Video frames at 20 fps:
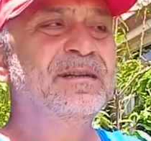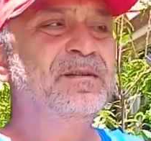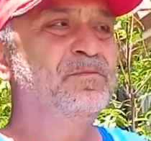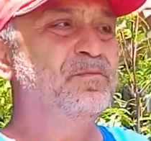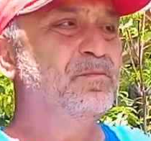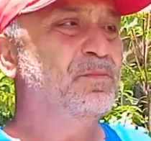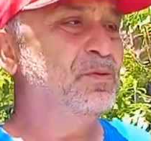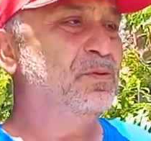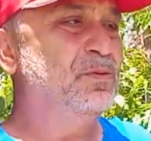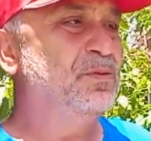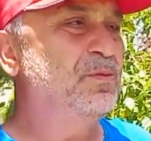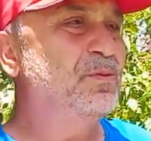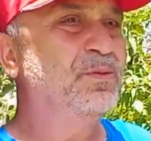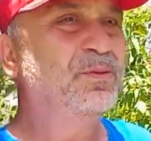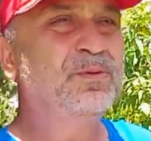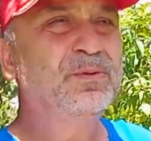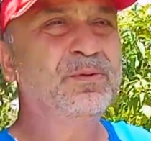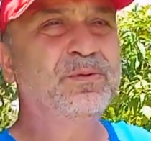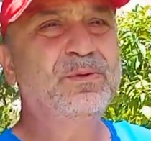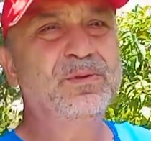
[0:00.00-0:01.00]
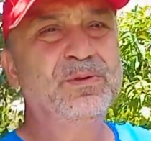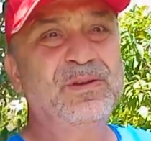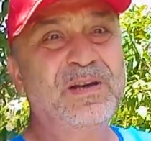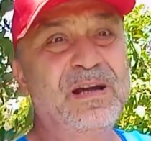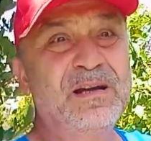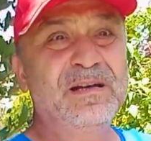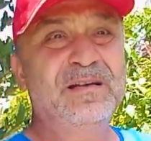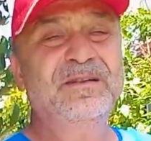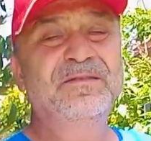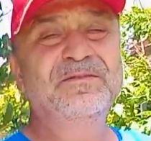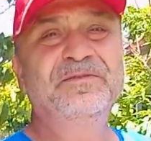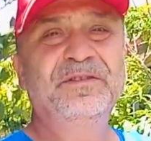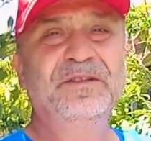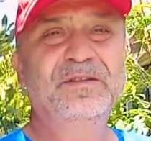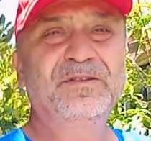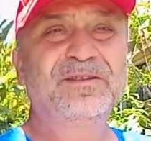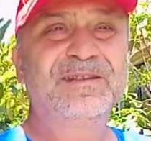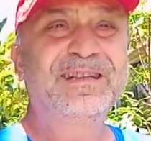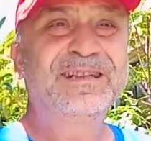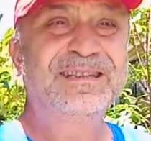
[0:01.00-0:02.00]
Bu
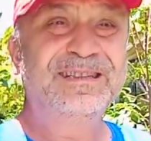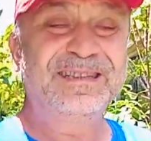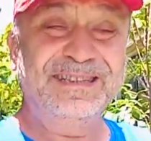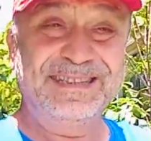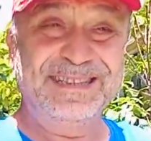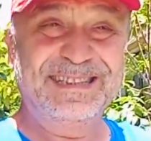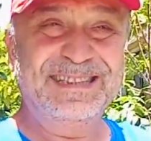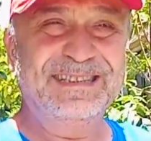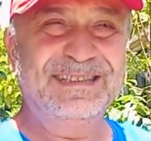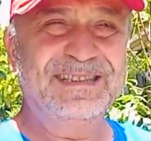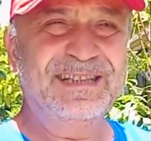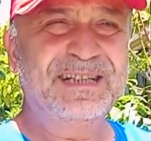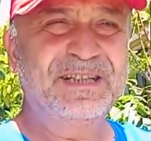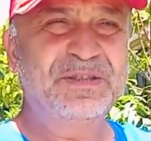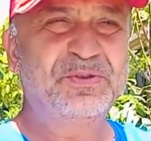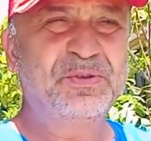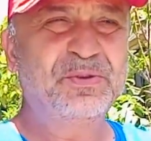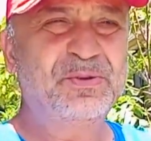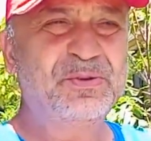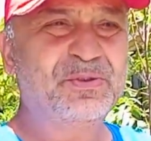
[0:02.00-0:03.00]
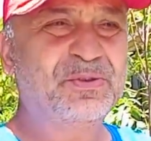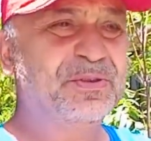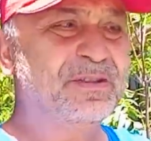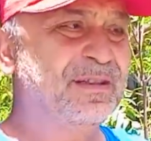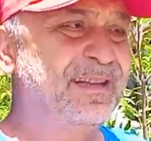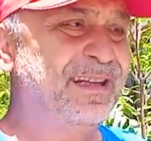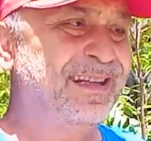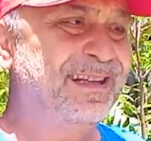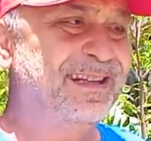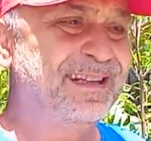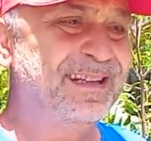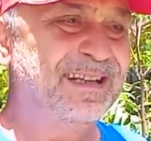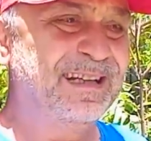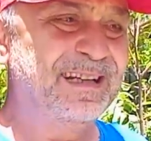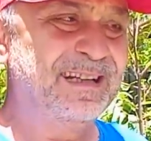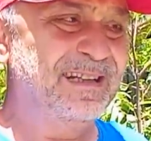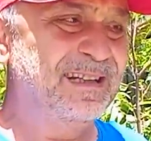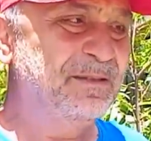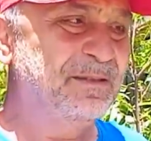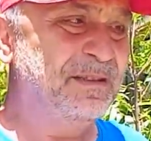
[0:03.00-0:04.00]
ultraviyole ışınlar çok
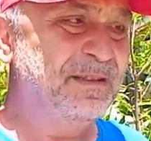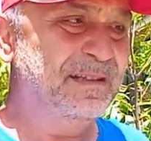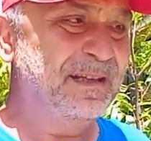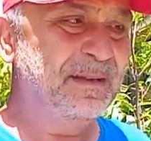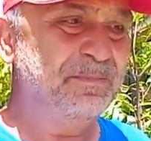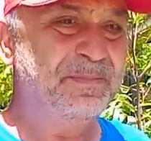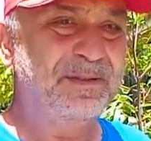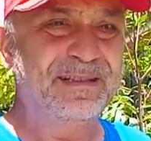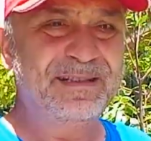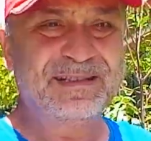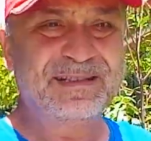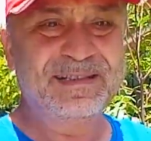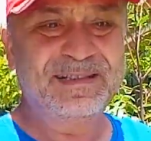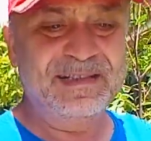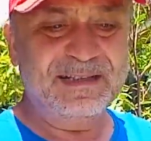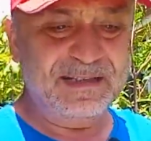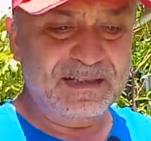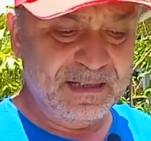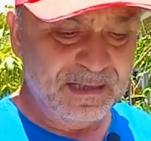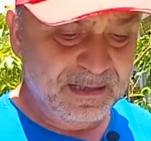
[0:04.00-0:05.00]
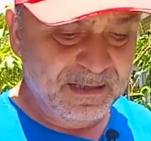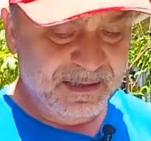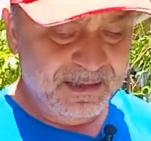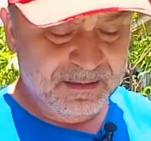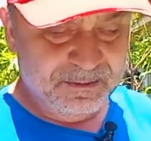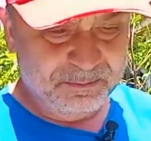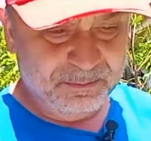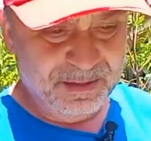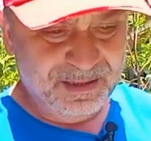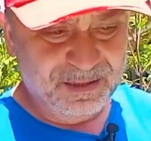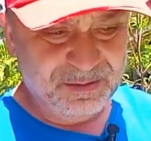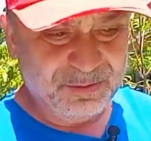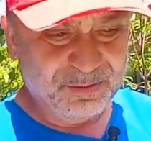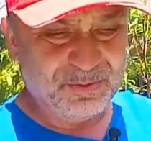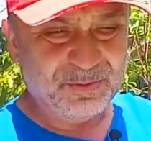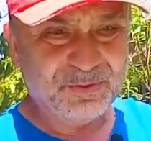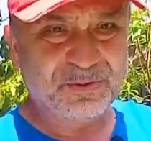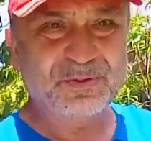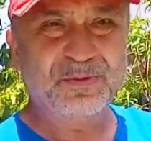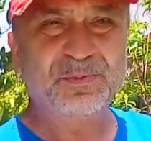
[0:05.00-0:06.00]
tehlikeli hepiniz de
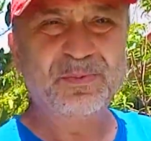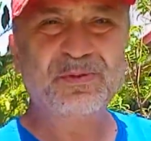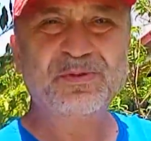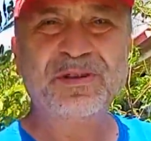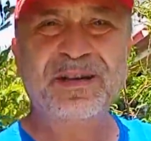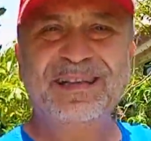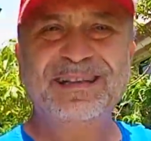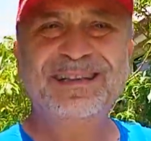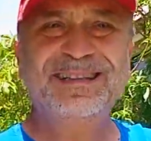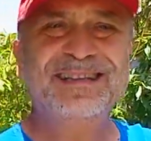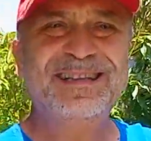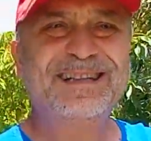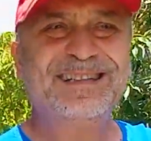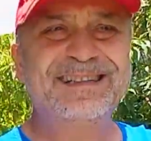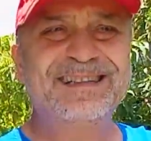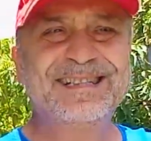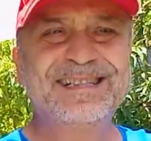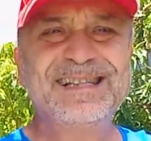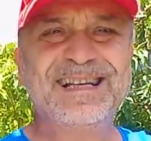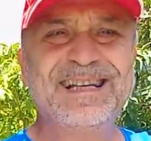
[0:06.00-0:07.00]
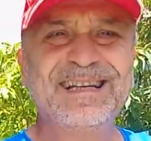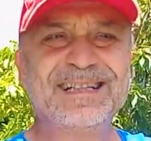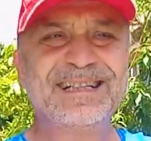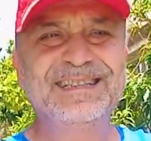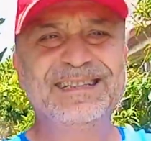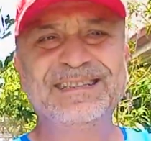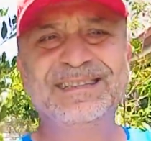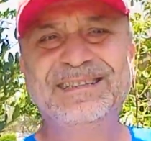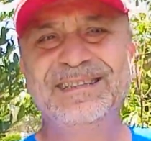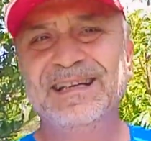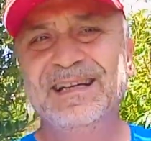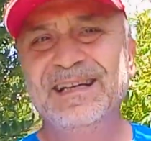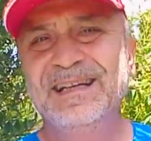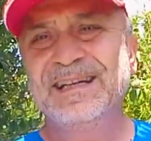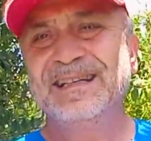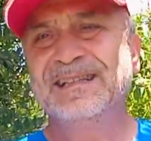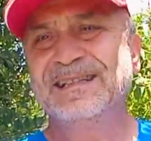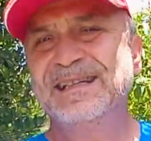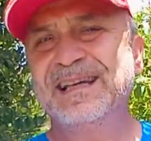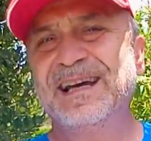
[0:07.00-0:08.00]
biliyorsunuz. Bu saatlerde sakın
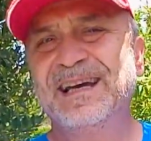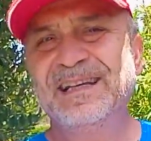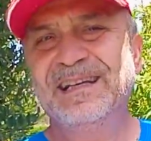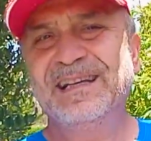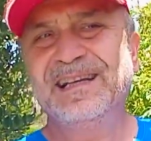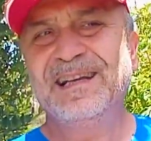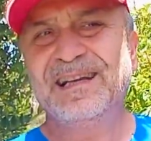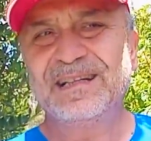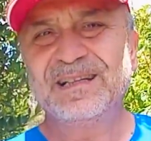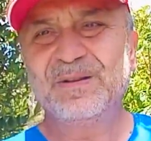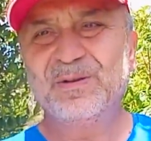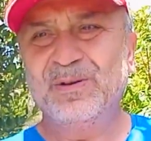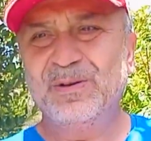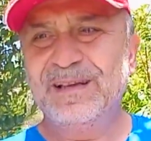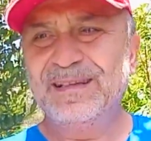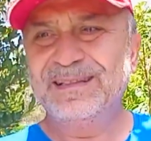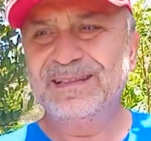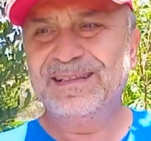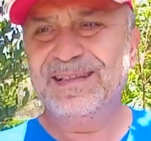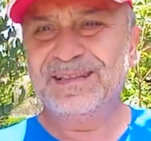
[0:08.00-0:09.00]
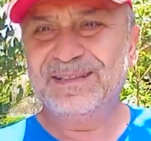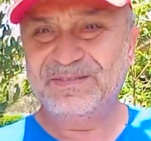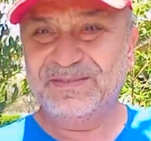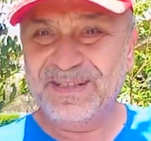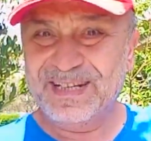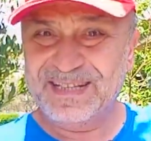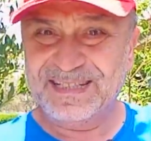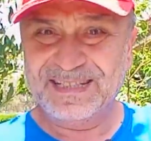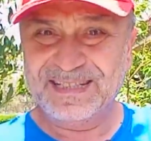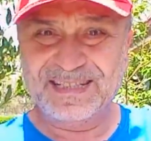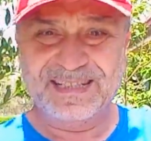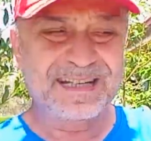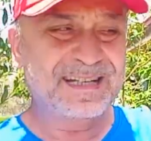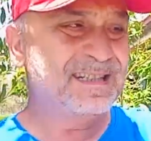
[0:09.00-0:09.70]
sahillerde olanlar varsa